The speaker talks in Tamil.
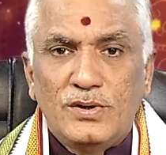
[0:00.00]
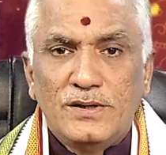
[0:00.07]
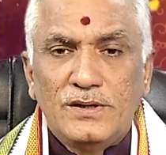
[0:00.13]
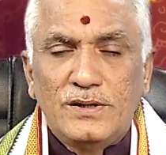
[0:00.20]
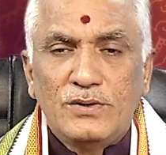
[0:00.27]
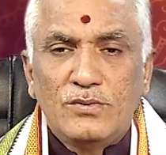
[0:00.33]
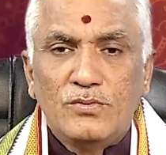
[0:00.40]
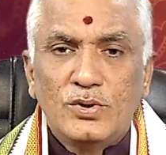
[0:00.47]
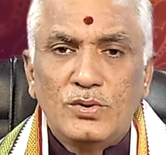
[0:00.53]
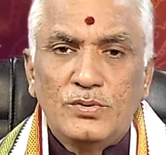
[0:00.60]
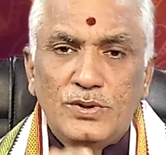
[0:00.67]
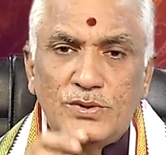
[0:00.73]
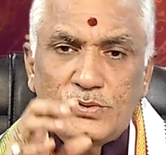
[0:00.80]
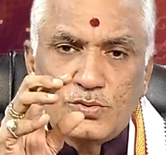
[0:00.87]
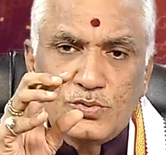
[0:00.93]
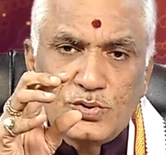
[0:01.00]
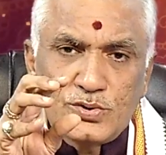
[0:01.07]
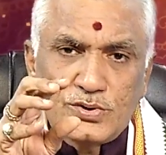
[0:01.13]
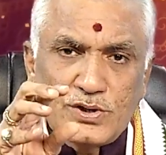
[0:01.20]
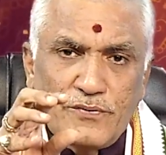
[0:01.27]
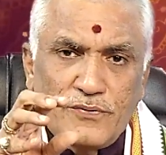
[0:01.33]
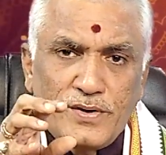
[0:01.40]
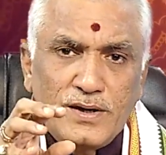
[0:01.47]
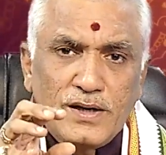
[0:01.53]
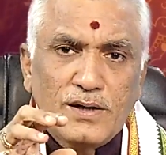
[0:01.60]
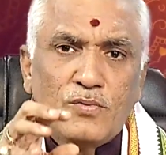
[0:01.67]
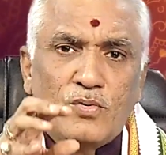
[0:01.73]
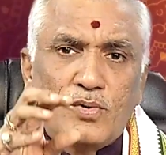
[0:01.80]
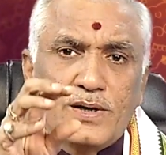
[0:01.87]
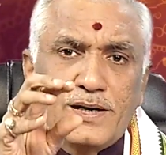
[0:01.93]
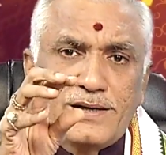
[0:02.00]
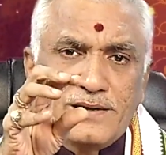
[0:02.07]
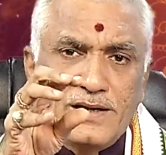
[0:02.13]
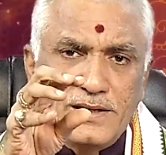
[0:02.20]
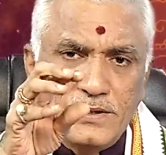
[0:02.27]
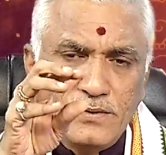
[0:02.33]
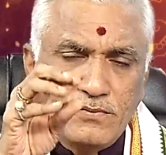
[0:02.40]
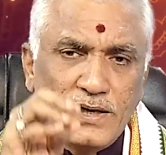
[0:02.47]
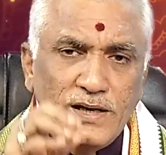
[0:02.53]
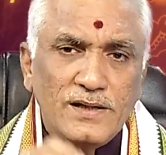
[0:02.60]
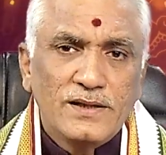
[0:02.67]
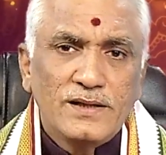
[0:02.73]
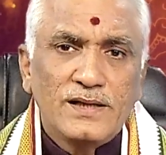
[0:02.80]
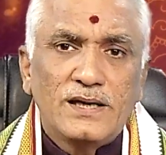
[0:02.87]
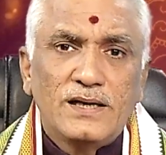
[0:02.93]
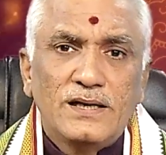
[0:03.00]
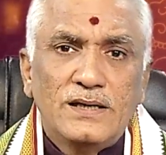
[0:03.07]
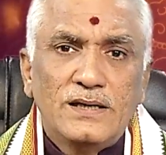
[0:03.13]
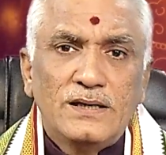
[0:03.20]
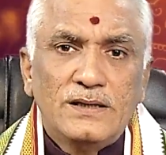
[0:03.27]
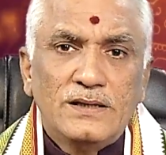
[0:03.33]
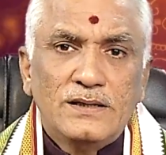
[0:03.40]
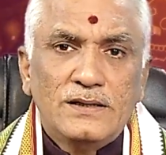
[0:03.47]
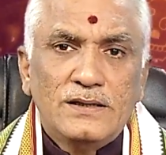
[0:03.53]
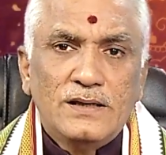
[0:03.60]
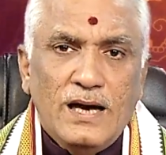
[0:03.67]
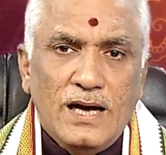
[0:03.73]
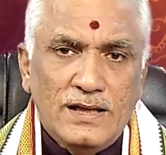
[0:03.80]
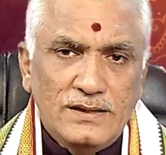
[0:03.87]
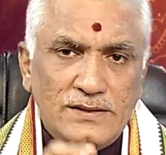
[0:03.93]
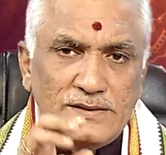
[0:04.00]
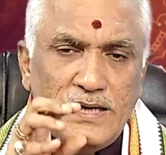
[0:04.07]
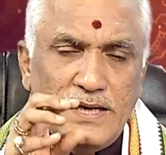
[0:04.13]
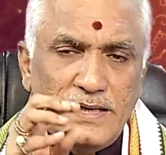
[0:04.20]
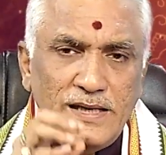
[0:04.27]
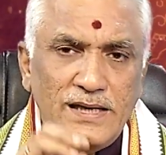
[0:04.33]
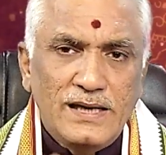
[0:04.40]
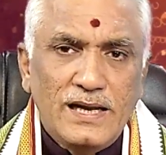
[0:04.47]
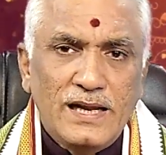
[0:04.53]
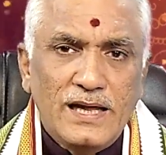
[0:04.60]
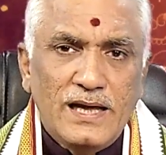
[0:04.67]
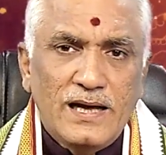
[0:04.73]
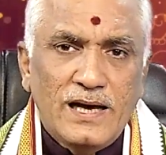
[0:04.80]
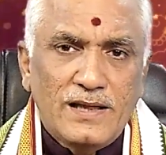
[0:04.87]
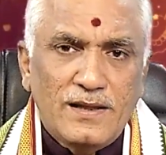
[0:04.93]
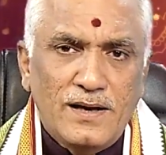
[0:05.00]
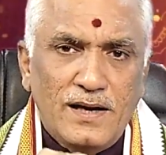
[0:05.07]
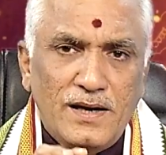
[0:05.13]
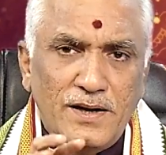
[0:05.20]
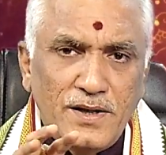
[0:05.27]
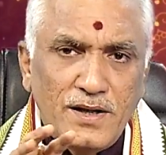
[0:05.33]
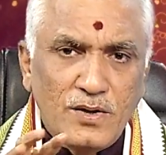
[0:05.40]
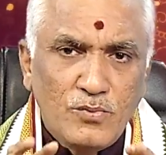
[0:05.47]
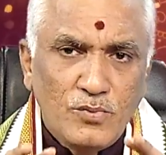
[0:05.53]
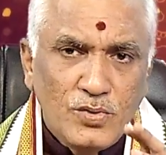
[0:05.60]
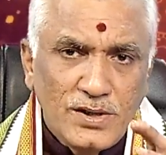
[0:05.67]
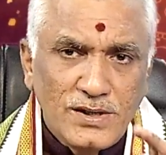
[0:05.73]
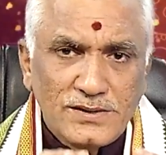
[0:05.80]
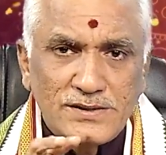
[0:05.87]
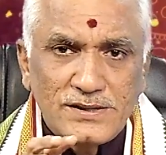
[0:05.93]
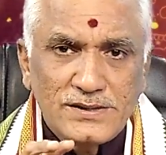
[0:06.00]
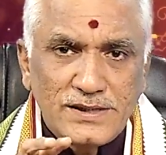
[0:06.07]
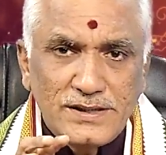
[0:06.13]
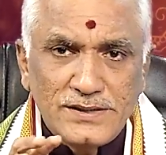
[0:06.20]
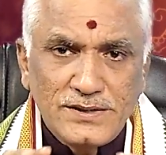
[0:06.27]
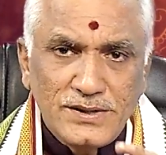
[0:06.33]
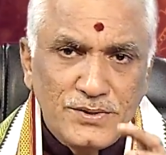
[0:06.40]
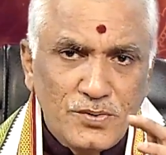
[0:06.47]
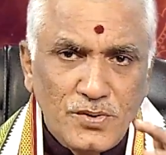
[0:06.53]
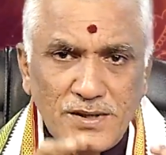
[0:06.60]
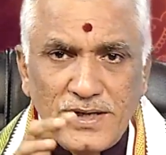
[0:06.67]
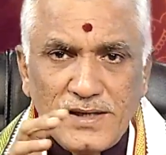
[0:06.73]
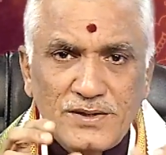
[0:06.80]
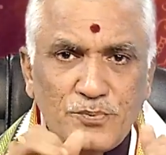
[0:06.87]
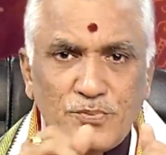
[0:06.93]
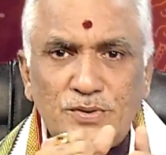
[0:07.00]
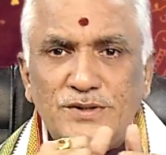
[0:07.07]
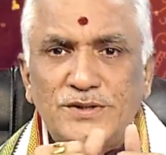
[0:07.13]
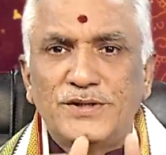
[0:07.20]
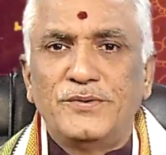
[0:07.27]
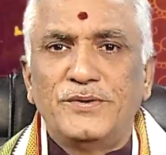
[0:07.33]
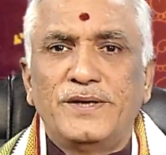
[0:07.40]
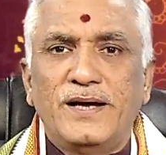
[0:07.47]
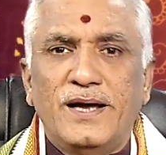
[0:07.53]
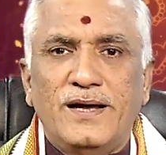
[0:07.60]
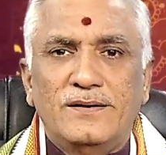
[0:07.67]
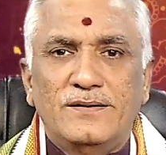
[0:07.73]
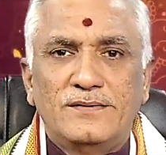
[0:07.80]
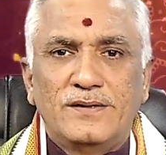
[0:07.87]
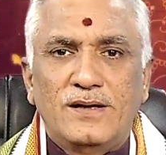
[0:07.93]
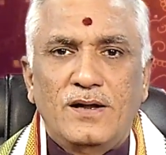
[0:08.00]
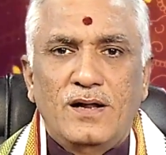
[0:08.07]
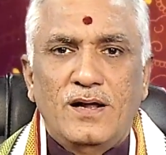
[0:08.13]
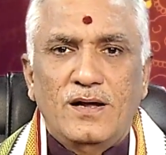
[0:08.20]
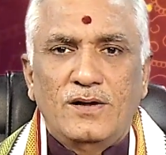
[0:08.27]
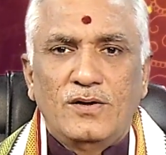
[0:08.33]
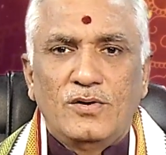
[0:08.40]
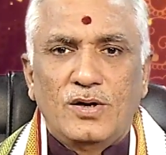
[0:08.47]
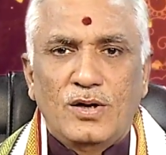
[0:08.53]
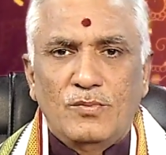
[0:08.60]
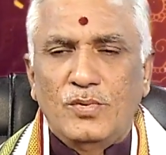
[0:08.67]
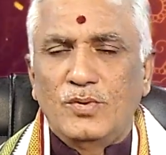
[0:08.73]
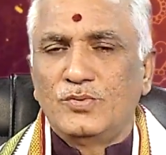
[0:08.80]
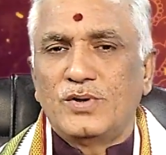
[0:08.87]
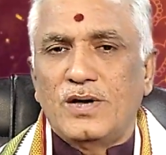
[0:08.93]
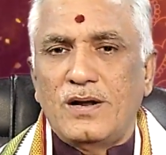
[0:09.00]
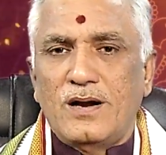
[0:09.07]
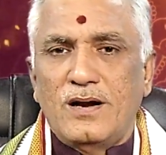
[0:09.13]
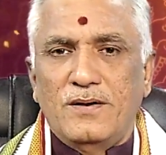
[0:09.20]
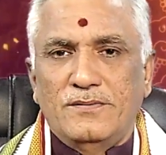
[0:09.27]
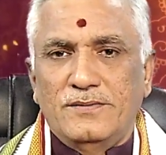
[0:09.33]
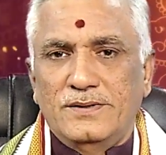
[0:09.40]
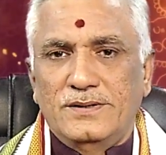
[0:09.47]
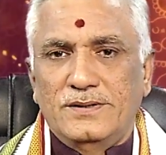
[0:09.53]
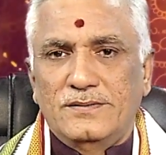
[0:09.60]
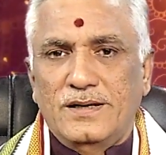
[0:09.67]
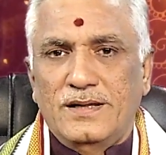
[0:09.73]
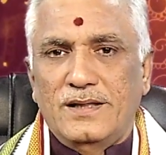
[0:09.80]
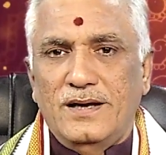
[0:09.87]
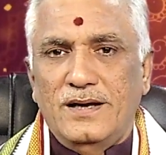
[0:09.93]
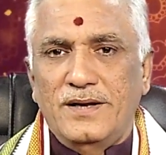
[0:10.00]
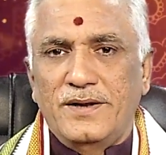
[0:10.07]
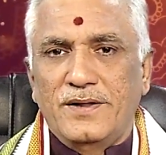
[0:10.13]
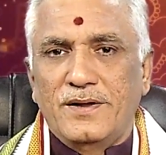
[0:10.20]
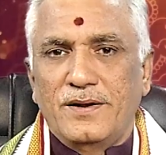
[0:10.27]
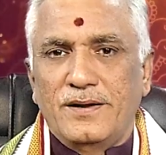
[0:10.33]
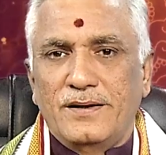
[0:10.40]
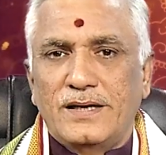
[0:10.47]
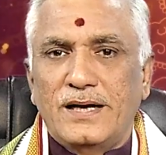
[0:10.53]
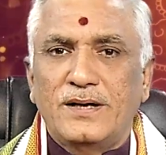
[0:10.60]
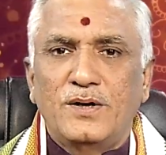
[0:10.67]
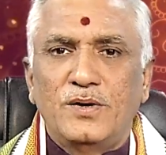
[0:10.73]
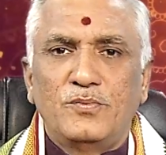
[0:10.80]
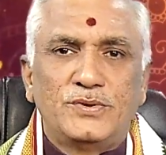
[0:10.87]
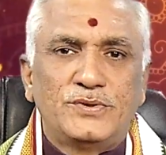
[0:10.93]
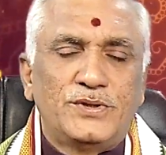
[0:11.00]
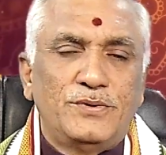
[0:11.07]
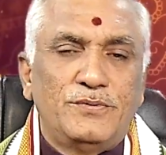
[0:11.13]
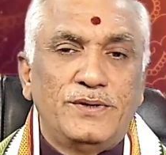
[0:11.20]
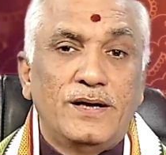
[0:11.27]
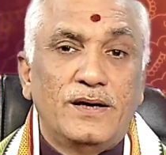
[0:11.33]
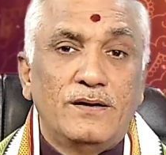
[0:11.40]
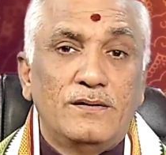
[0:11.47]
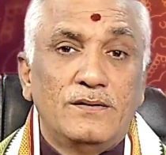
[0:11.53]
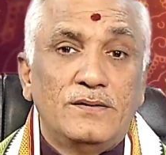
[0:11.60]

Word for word: பொழுது உங்களுடைய சோர்ஸ் ஆஃப் இன்கம் ஒரு இடத்துலேருந்து வருது அது சரியில்லை அதனால் நீங்கள் முயற்சி செய்து இன்னொரு இடத்த பிடிச்சிடுவீங்க ஏன்னா ரொம்ப உஷாரானவங்க அதனால் நீங்கள் டக்குன்னு பிடிச்சிடுவீங்க